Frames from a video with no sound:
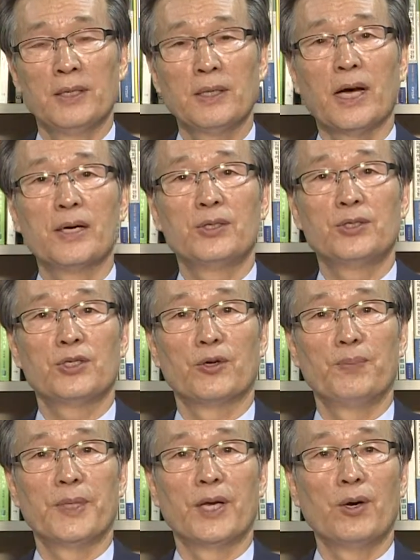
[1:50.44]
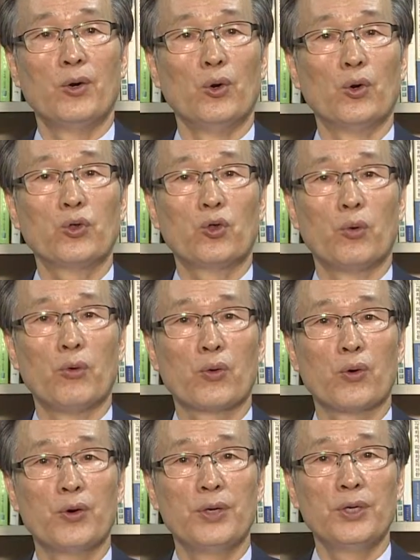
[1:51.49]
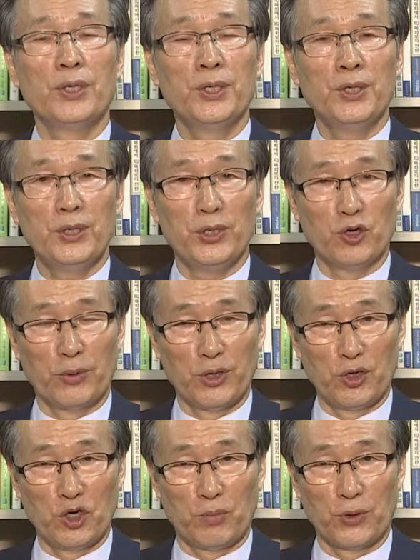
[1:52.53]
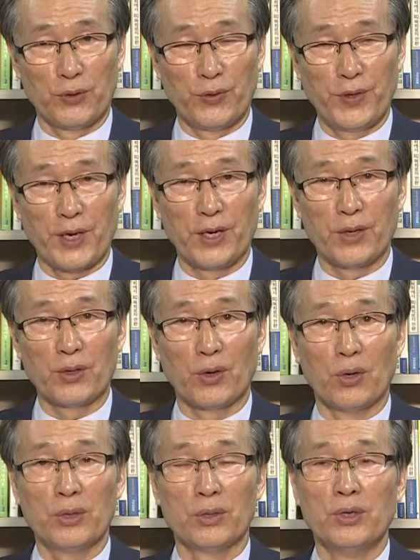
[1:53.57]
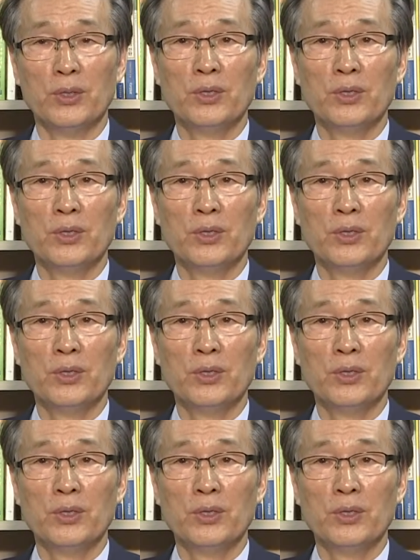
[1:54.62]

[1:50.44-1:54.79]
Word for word: 당첨된 로또 복권을 잃어버린 것보다 내게는 더